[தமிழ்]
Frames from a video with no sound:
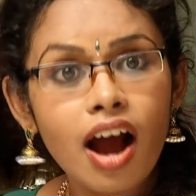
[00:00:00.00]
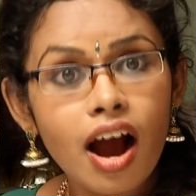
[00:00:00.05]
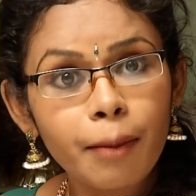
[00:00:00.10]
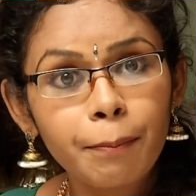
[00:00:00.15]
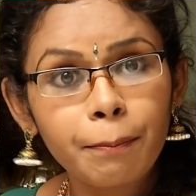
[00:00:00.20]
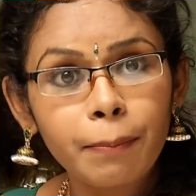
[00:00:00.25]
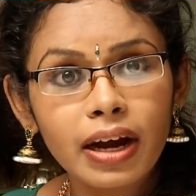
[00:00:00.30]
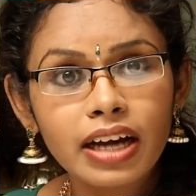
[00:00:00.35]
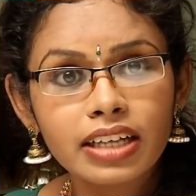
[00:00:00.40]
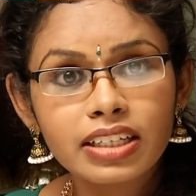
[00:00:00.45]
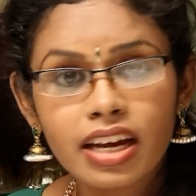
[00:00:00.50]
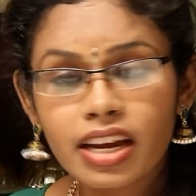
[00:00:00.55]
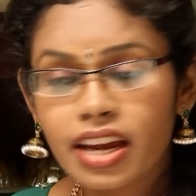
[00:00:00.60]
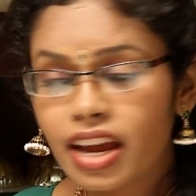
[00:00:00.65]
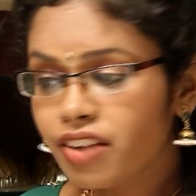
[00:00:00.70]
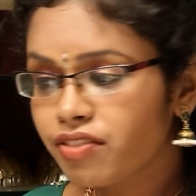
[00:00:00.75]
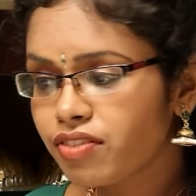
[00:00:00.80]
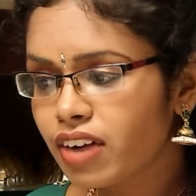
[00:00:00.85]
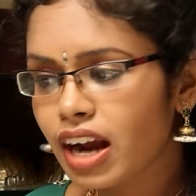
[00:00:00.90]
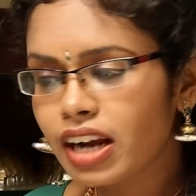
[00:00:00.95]
என் அப்பா
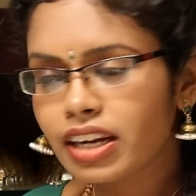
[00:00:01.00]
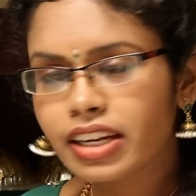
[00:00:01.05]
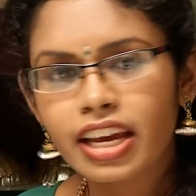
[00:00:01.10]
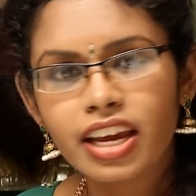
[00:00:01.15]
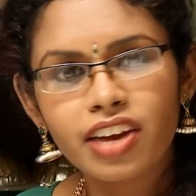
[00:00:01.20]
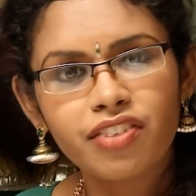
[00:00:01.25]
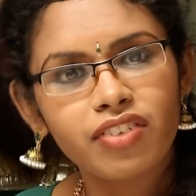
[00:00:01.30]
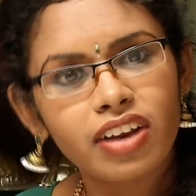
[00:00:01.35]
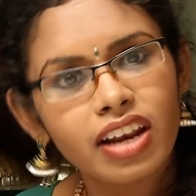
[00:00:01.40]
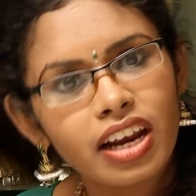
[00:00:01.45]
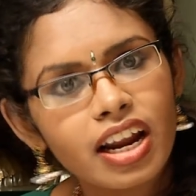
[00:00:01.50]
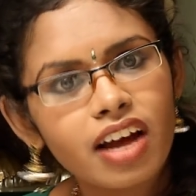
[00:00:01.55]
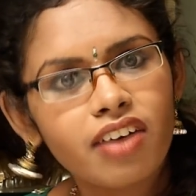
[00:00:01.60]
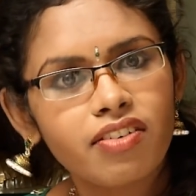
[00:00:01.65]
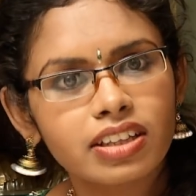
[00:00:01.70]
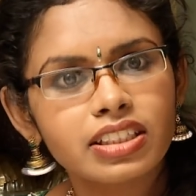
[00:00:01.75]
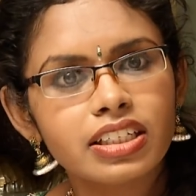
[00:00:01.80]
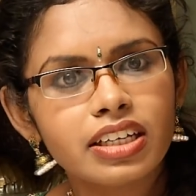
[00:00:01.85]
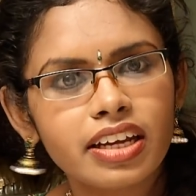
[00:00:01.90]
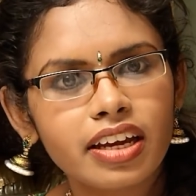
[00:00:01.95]
தான் என் வாழ்க்கைக்கே
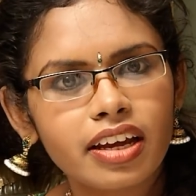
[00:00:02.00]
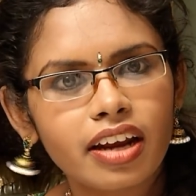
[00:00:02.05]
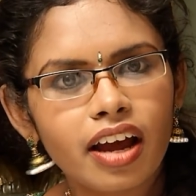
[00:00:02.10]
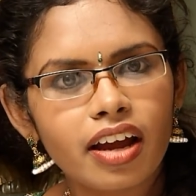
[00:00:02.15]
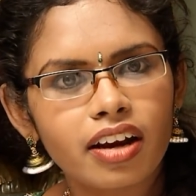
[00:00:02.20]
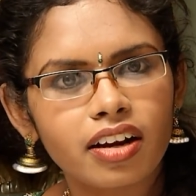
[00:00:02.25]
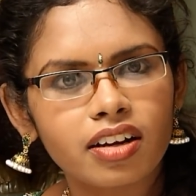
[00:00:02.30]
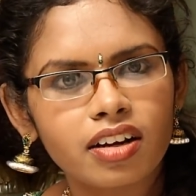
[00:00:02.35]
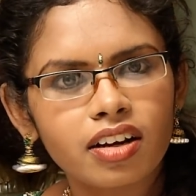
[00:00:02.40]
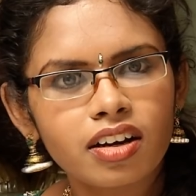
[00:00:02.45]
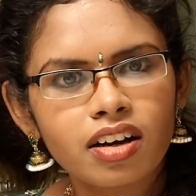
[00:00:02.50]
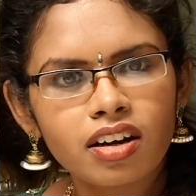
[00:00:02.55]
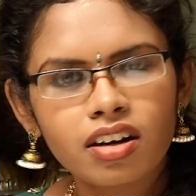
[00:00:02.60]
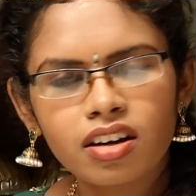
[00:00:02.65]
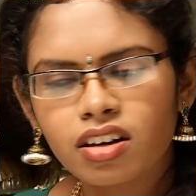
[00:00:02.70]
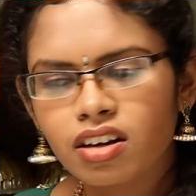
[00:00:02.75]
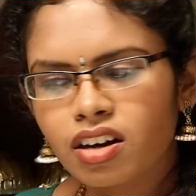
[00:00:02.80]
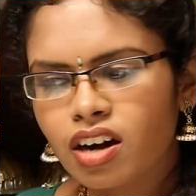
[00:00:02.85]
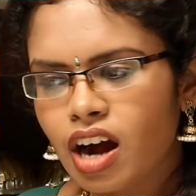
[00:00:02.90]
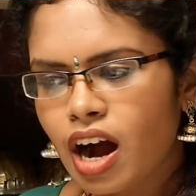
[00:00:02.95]
வில்லனா வந்து நிக்கிறாரு
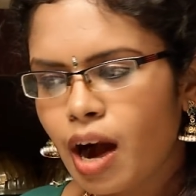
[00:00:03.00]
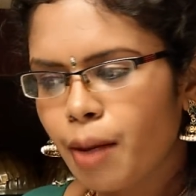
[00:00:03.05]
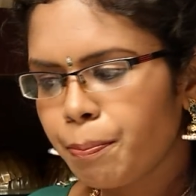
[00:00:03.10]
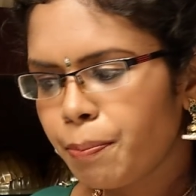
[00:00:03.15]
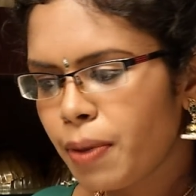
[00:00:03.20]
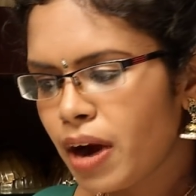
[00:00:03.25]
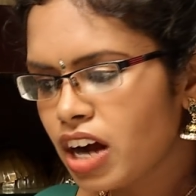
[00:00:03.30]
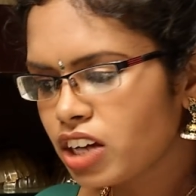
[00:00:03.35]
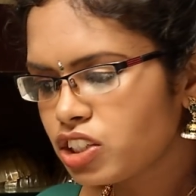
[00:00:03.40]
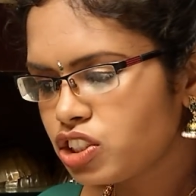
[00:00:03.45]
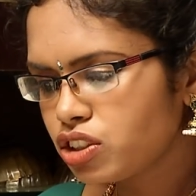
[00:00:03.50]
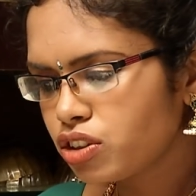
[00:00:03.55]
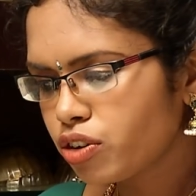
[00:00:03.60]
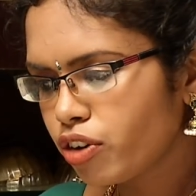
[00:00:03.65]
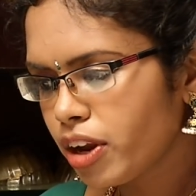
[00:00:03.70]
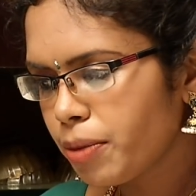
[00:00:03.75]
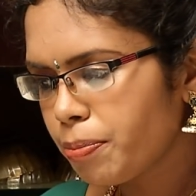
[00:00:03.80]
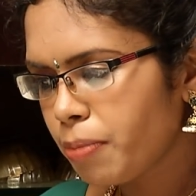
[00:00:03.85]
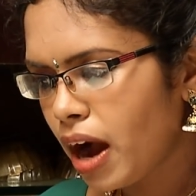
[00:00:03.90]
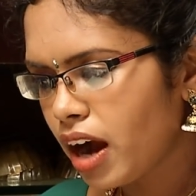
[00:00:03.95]

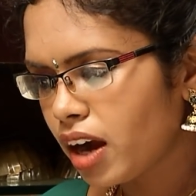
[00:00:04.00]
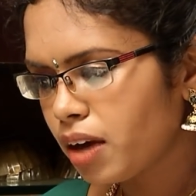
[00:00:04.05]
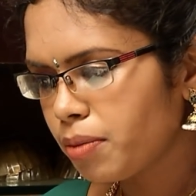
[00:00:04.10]
அப்பாவாச்சின்னு கூட